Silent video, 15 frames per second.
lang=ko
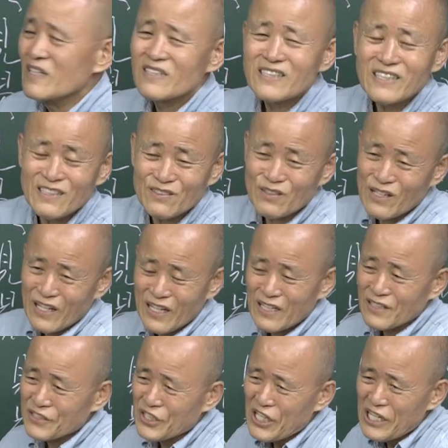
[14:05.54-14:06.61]
그러니까
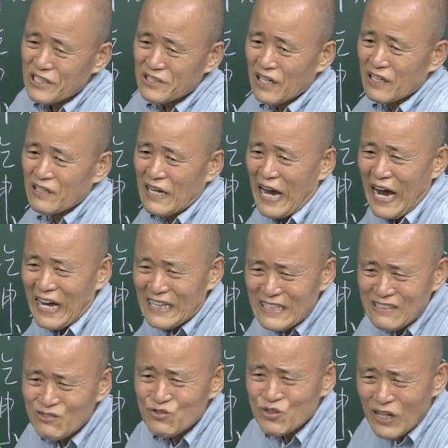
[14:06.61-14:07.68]
계산은
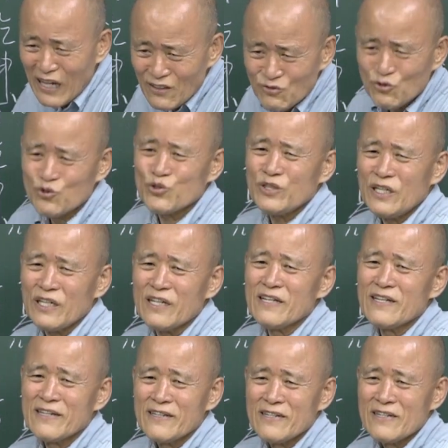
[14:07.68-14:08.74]
한 줄 한 줄이
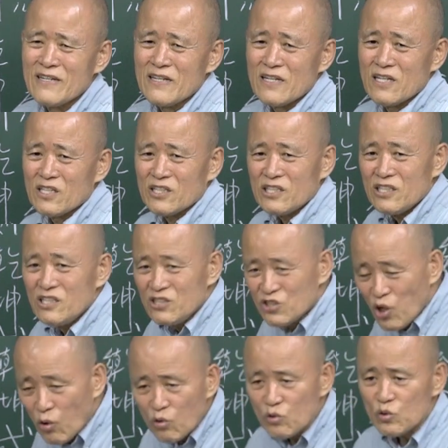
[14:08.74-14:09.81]
이
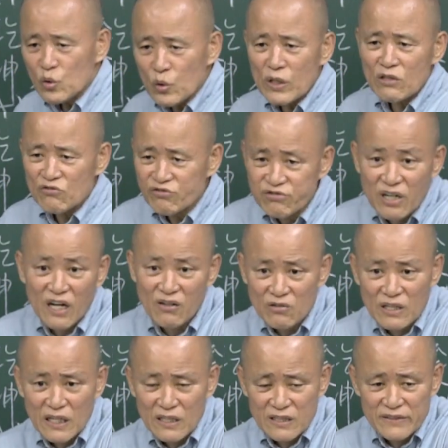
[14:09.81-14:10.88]
정도의
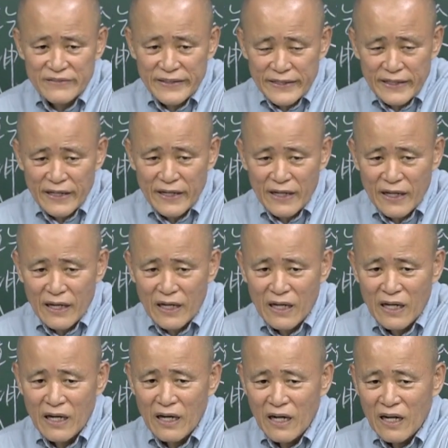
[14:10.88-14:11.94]
구라로 돼 있는데 에?
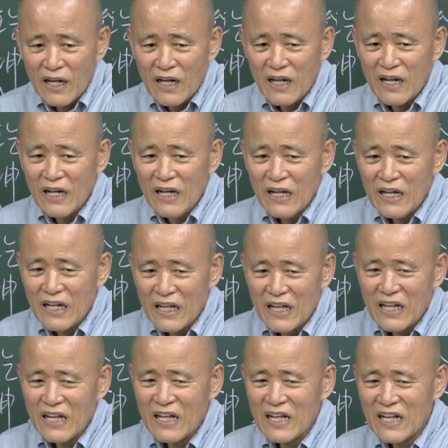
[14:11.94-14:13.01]
예?
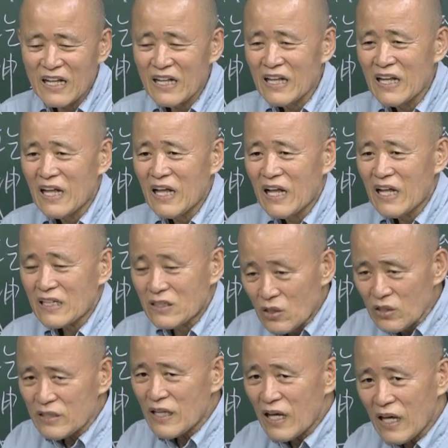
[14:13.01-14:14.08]

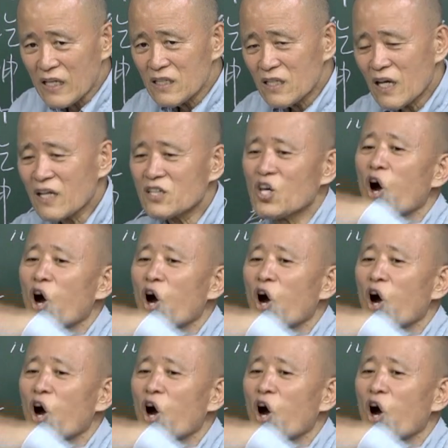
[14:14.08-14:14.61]
그런데 이게